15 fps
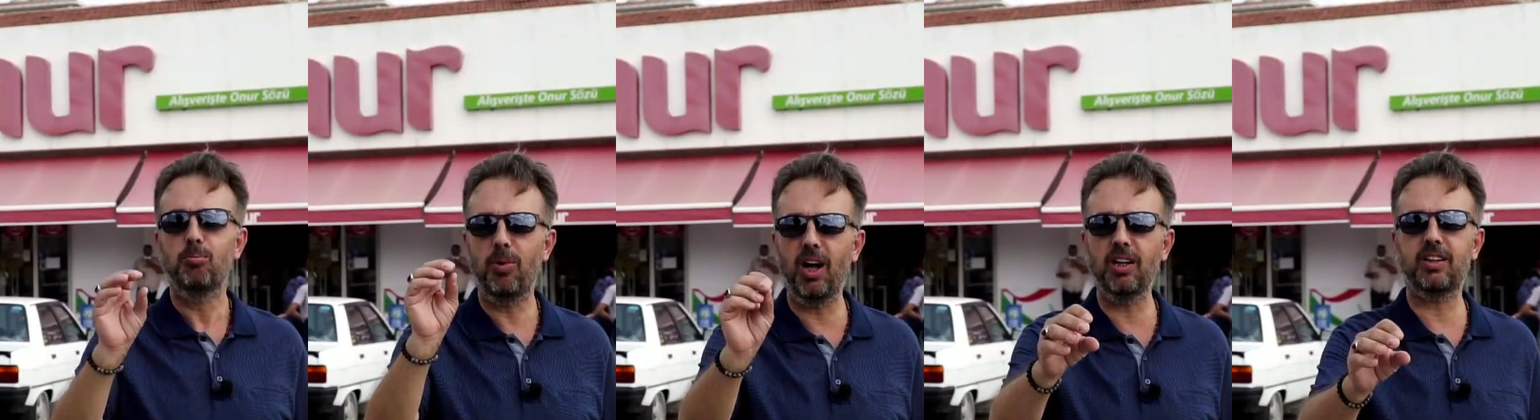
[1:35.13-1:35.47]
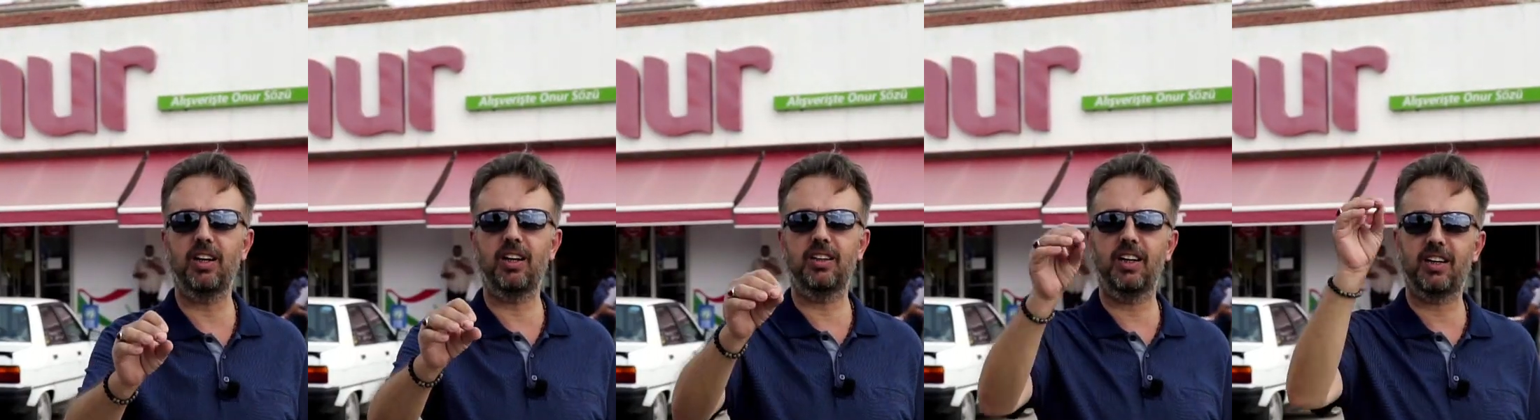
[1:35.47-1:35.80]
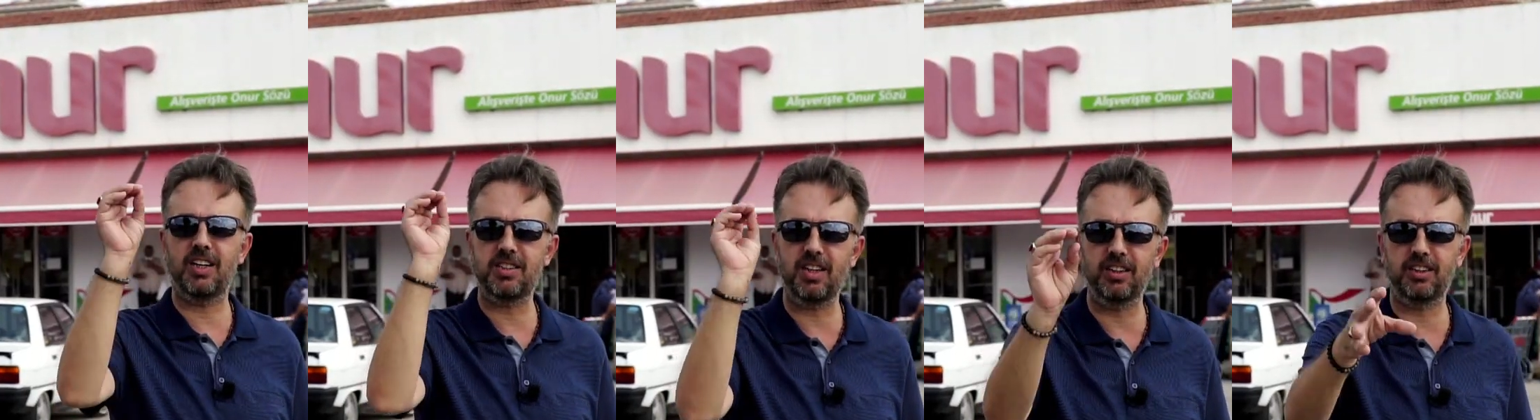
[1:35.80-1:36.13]
Malkara'da
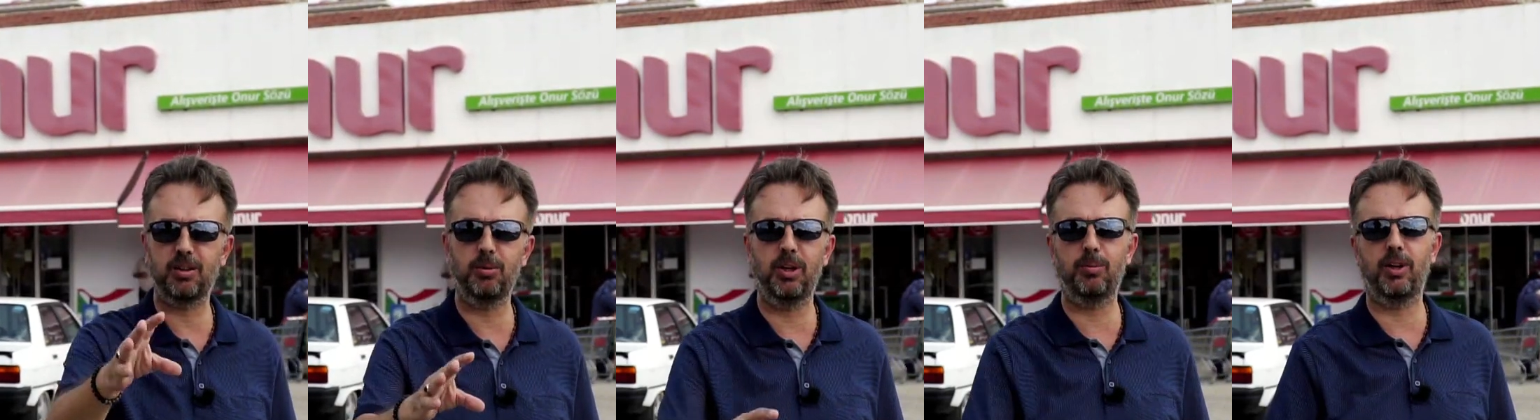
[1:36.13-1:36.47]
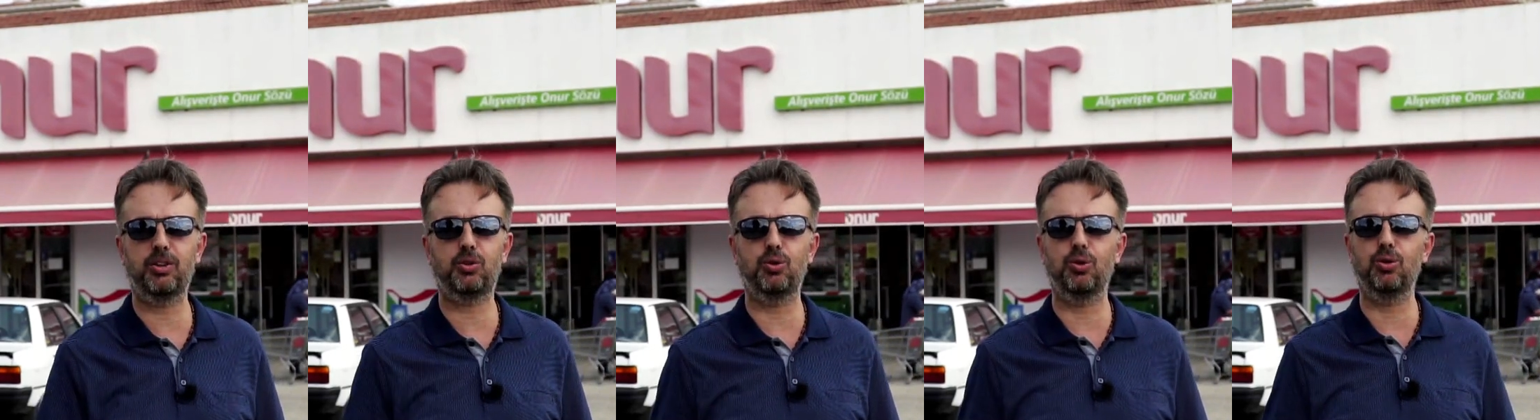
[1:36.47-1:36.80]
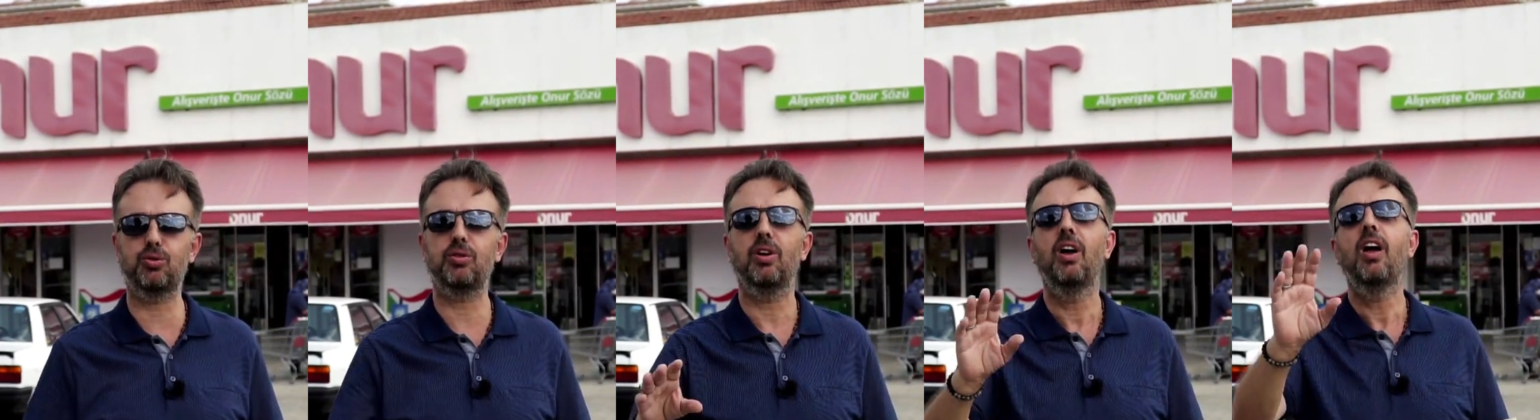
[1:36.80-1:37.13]
kazandırmaya
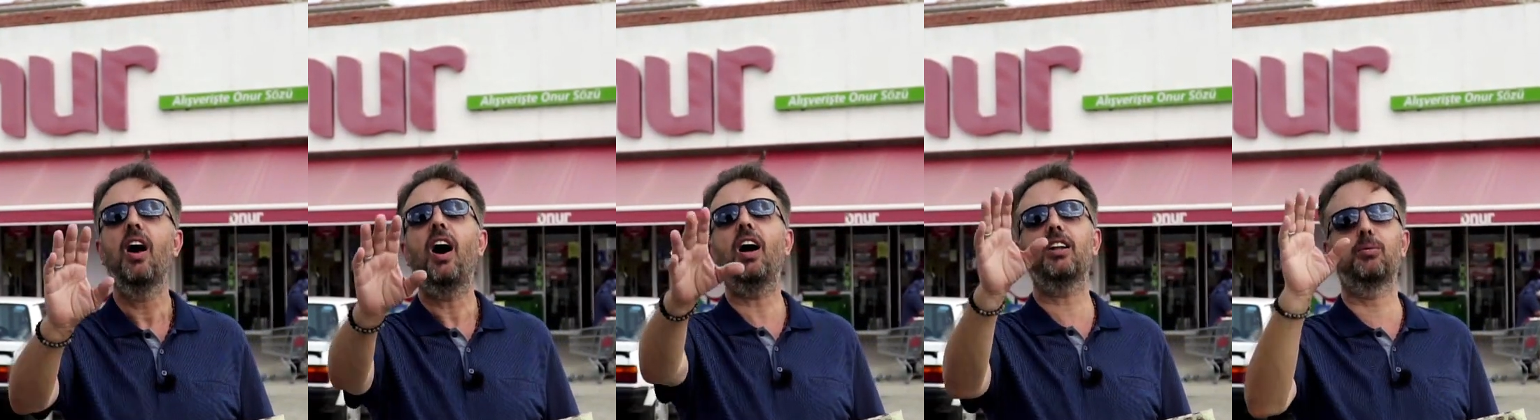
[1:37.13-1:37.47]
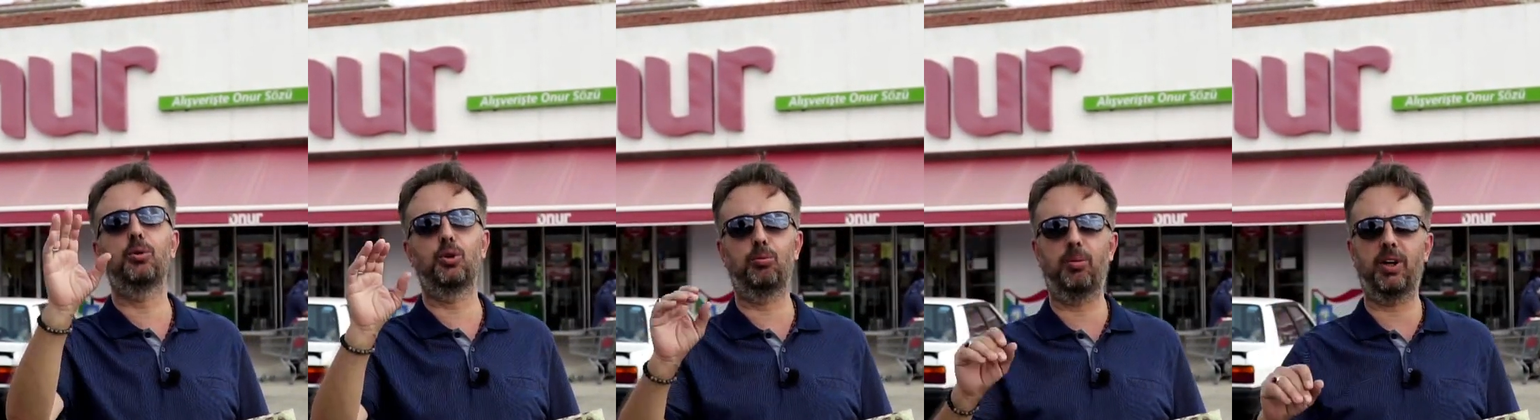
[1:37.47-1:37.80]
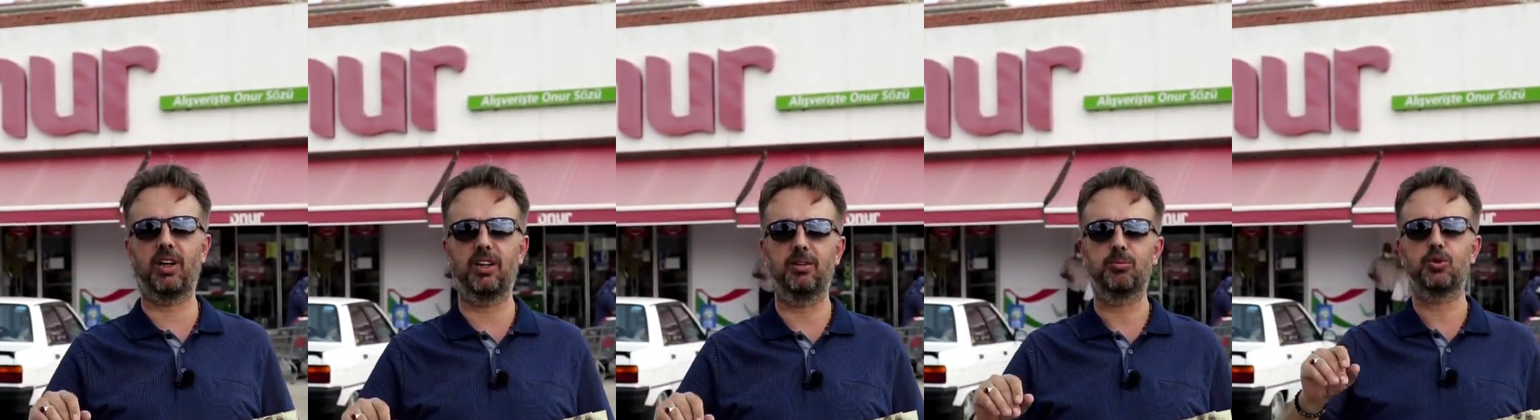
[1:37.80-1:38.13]
başlıyoruz. Hadi buyurun
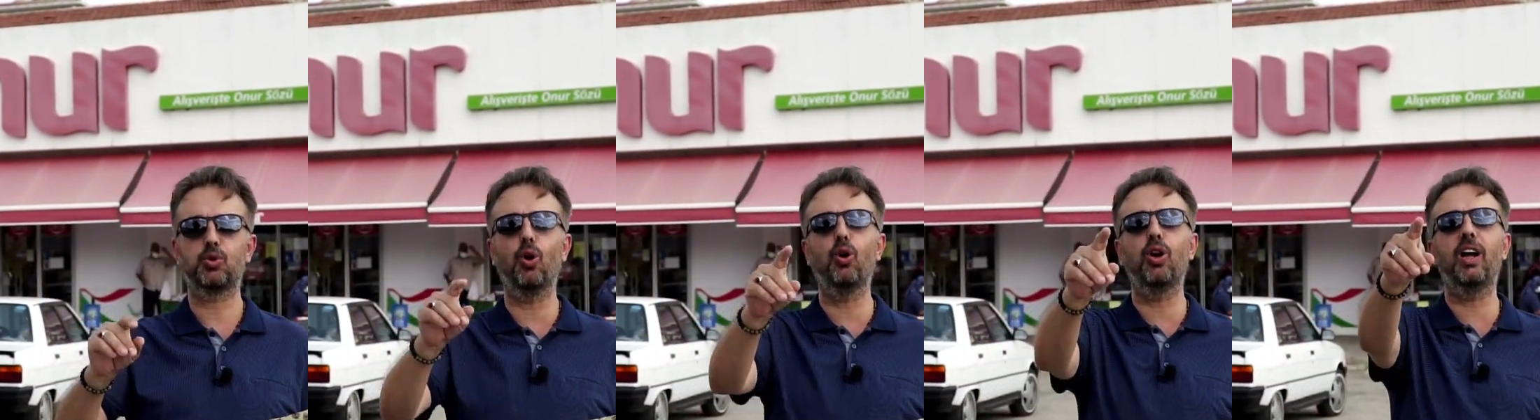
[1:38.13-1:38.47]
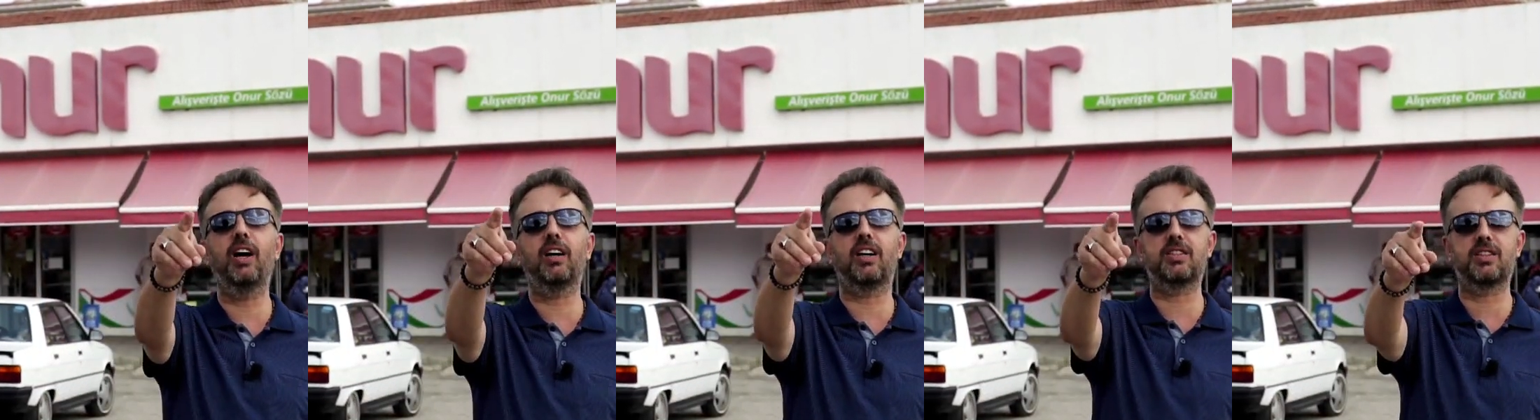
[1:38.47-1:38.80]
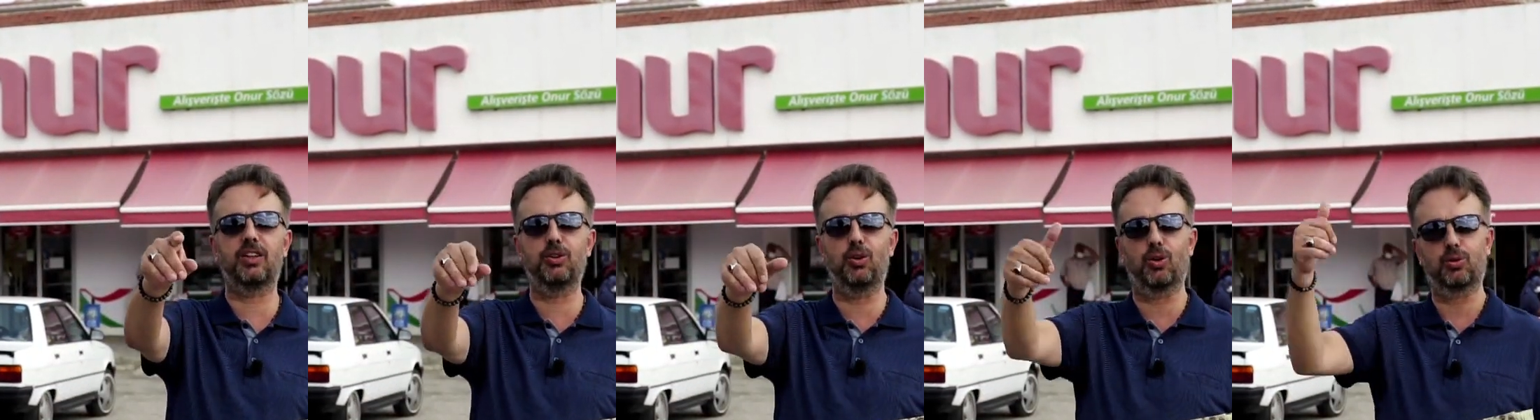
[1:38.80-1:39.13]
bakalım. Söyleyen
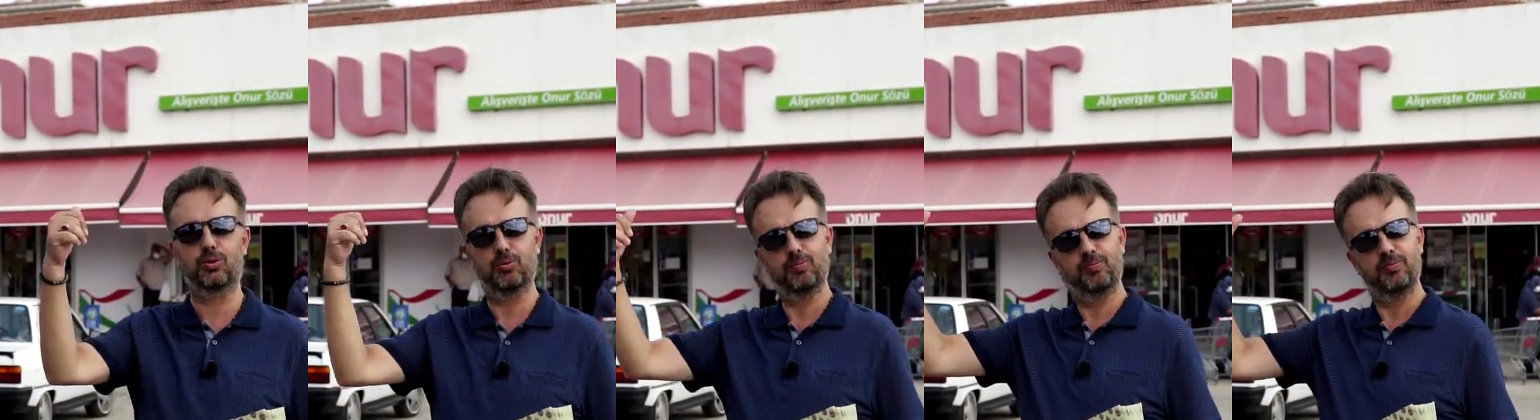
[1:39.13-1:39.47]
kazanıyor.